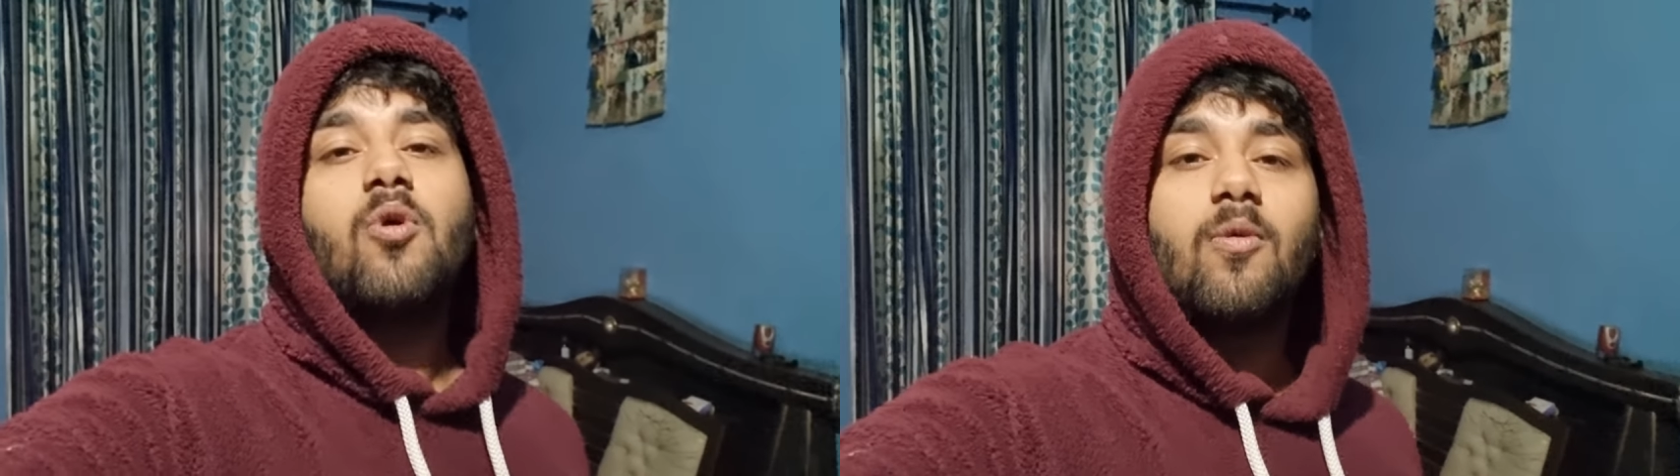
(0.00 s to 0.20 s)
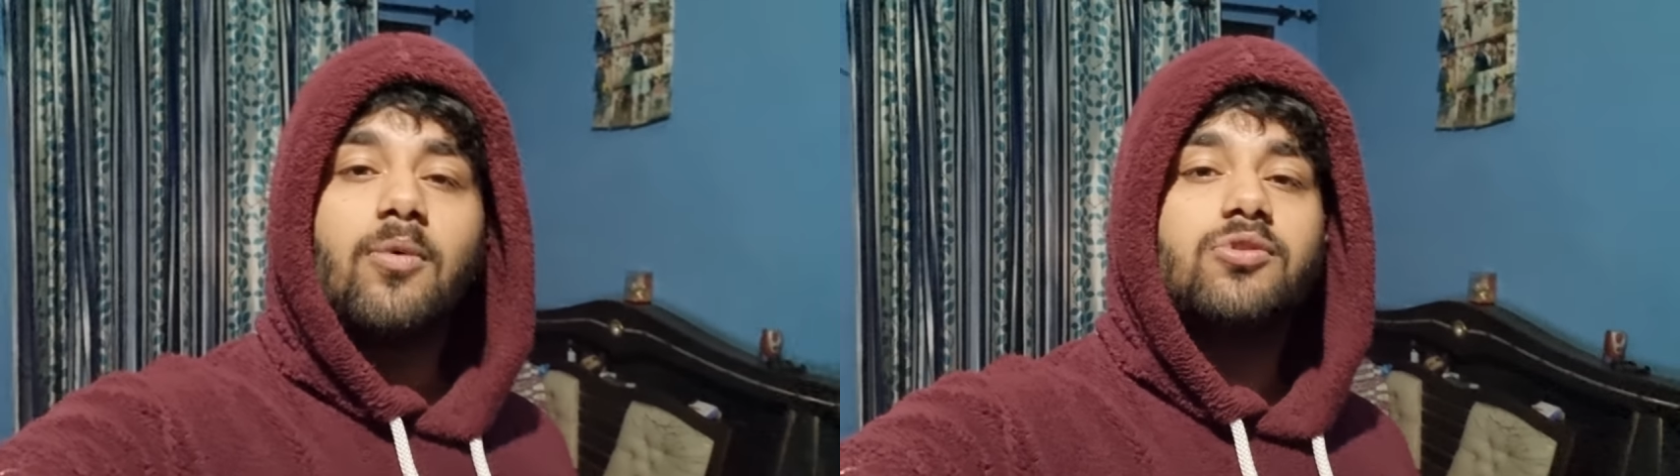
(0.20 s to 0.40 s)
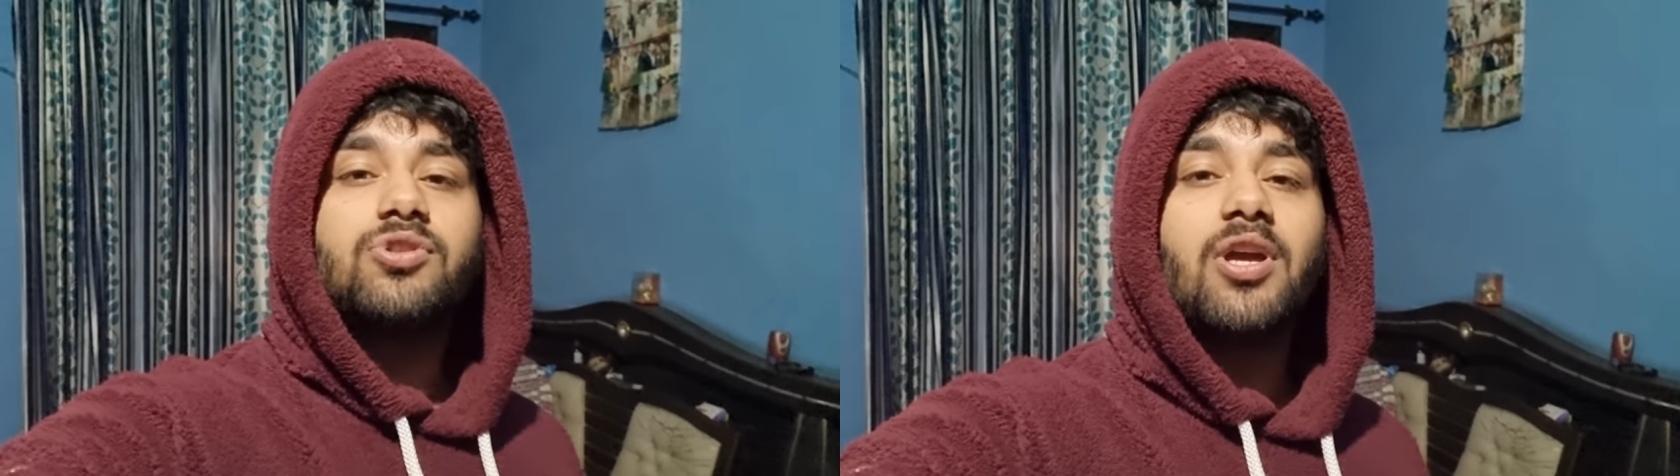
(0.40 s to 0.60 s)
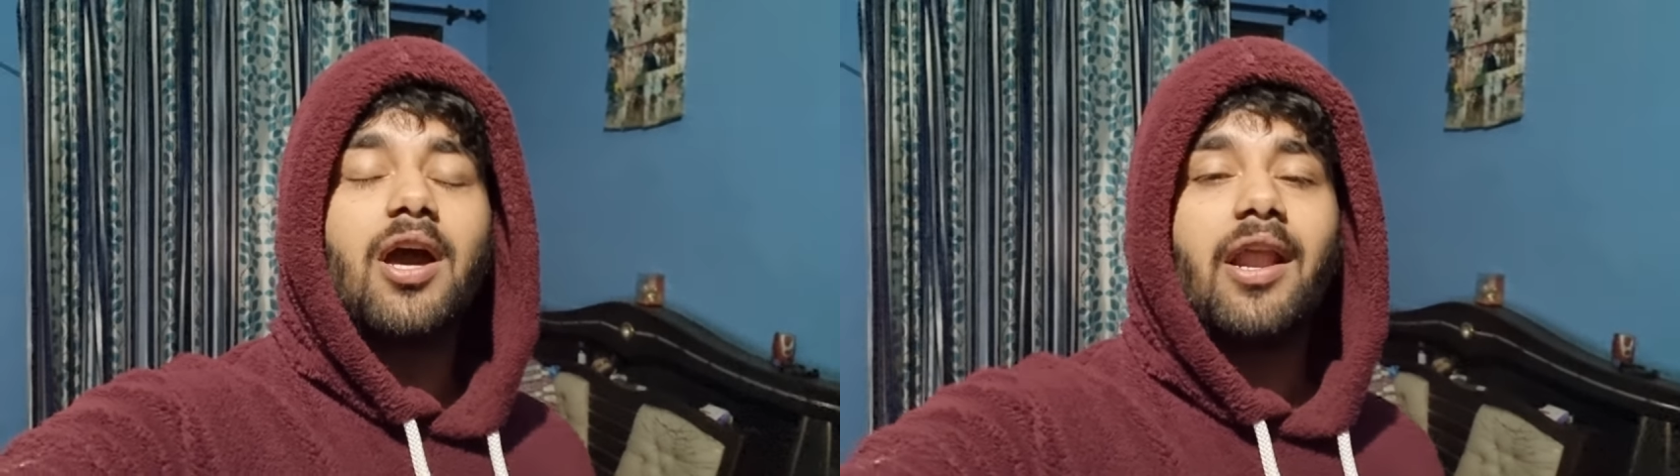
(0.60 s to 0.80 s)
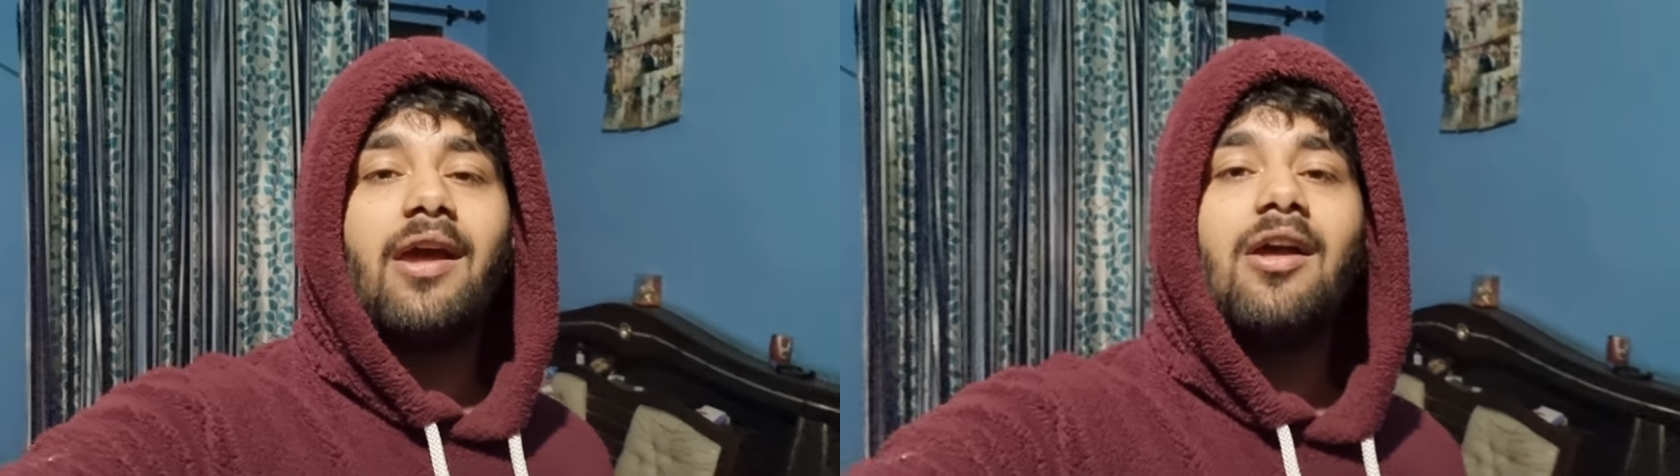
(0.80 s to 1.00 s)
मोमोज
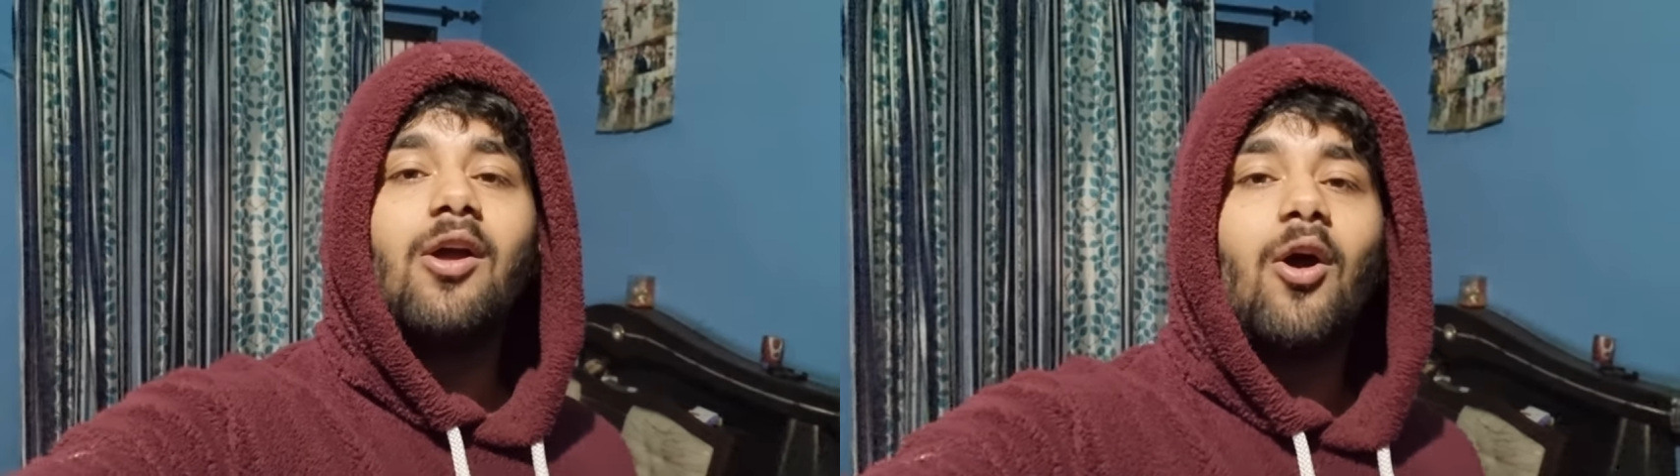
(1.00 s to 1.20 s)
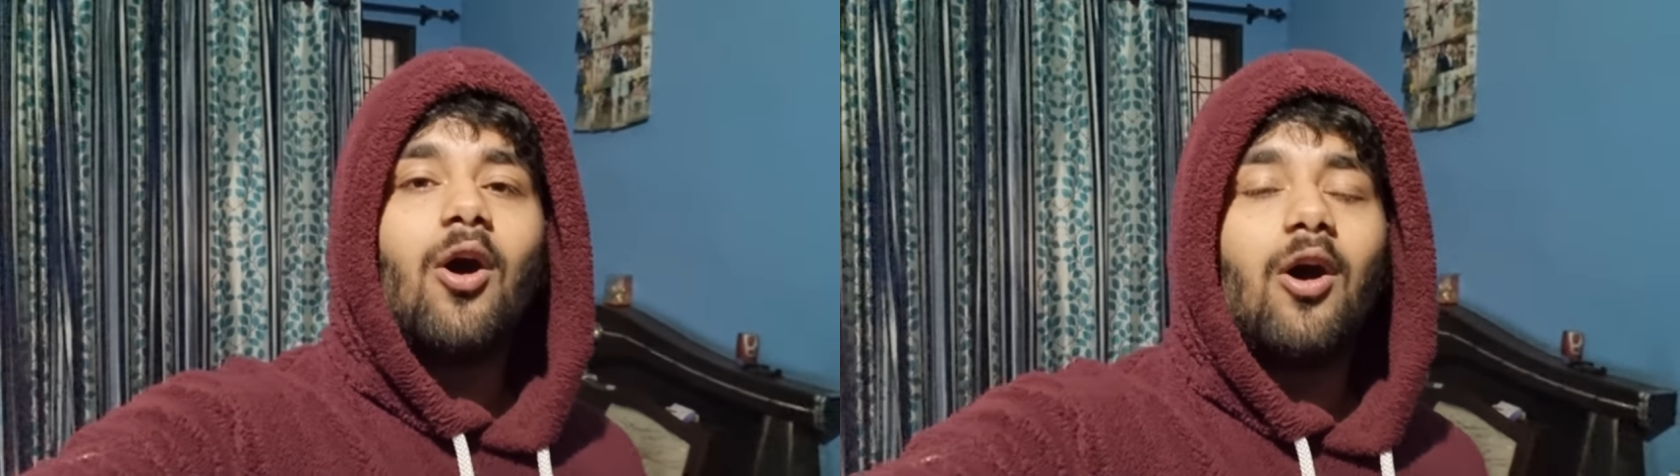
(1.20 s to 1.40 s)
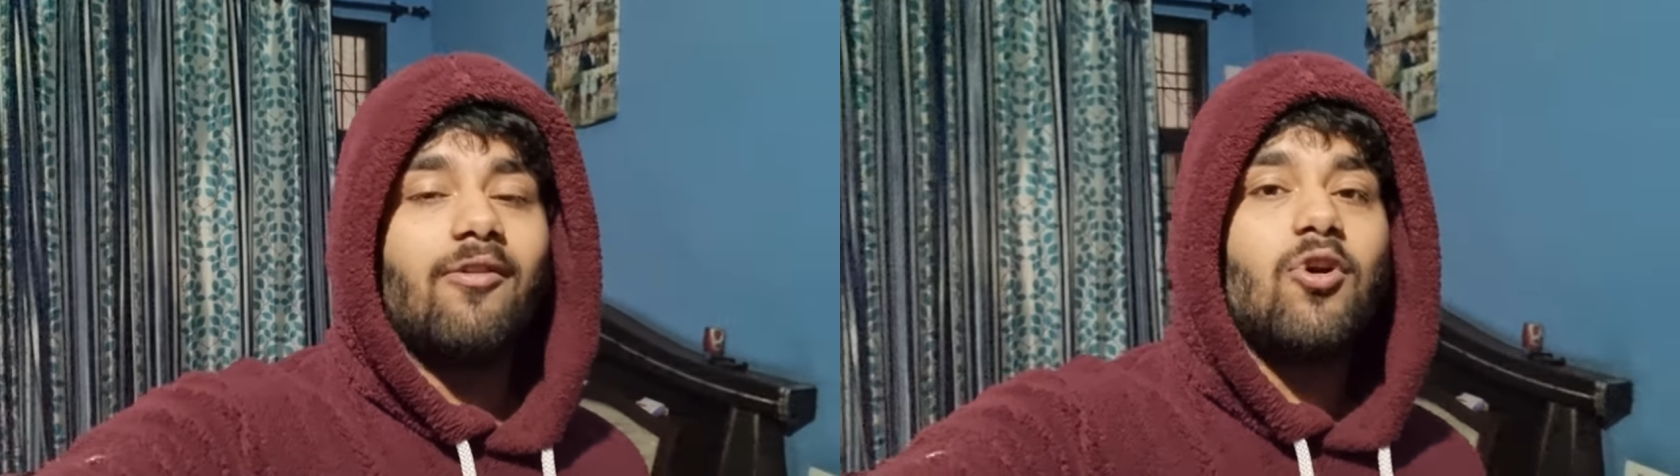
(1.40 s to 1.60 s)
तैयार है और